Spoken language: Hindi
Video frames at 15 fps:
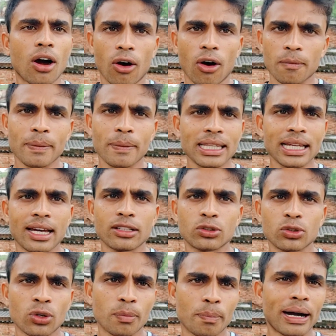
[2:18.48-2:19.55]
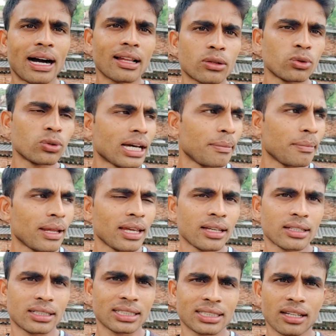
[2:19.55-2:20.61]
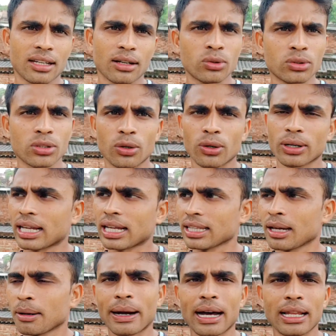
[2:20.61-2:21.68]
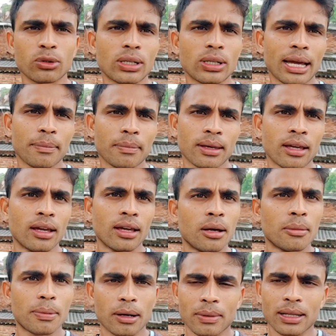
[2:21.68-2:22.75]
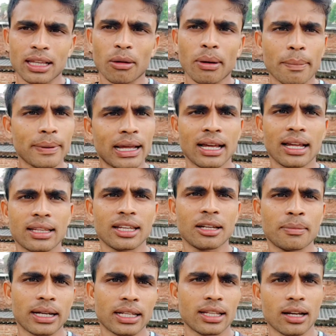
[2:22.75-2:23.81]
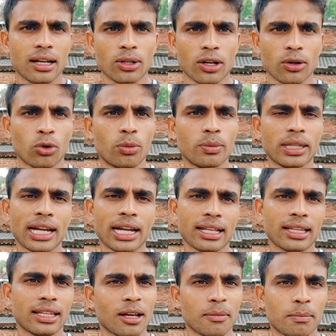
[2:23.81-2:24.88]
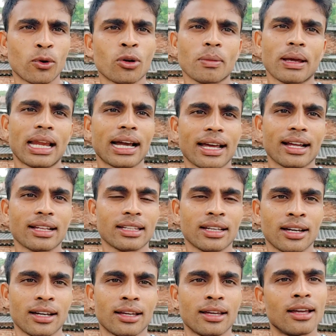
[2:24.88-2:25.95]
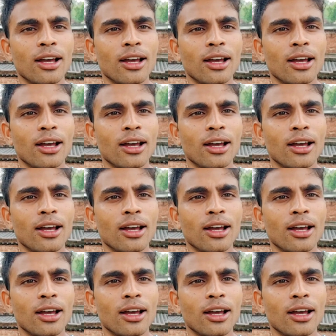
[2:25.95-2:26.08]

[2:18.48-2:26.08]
और पता है जो फालतू टाइम नहीं जैसे कुछ लोग रहते हैं फालतू टाइम पर मतलब अपना दिन भर इधर उधर घूमते रहते हैं फ़ोन में लगे रहते हैं